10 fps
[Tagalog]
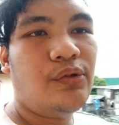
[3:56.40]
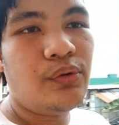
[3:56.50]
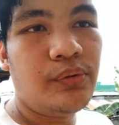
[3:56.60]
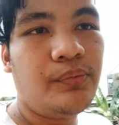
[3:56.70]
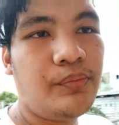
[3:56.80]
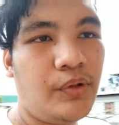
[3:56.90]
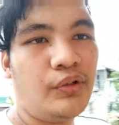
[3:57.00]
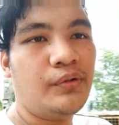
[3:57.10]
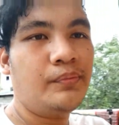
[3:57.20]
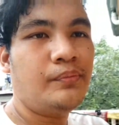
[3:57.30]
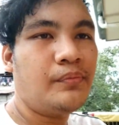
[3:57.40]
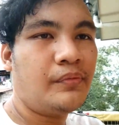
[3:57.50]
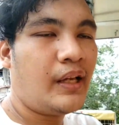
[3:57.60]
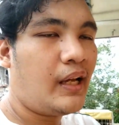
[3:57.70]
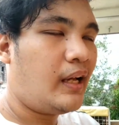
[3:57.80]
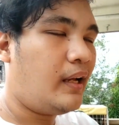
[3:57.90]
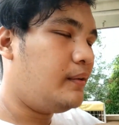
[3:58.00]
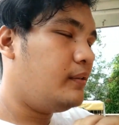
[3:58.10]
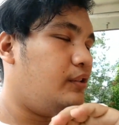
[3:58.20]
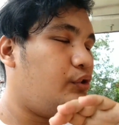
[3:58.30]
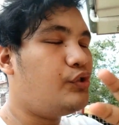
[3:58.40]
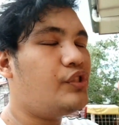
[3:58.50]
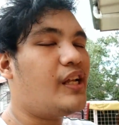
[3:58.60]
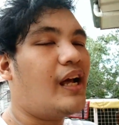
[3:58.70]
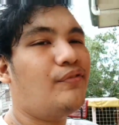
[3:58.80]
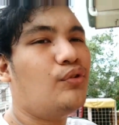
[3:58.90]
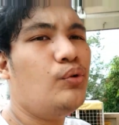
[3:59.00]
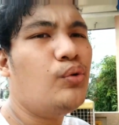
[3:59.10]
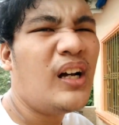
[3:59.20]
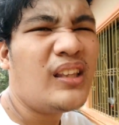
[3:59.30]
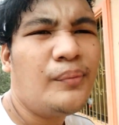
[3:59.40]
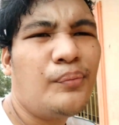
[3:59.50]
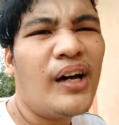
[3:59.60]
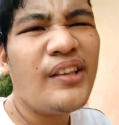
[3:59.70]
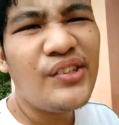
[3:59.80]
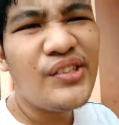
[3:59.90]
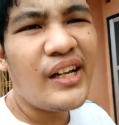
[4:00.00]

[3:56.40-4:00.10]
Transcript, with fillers: you, no, na you just have to look at the brighter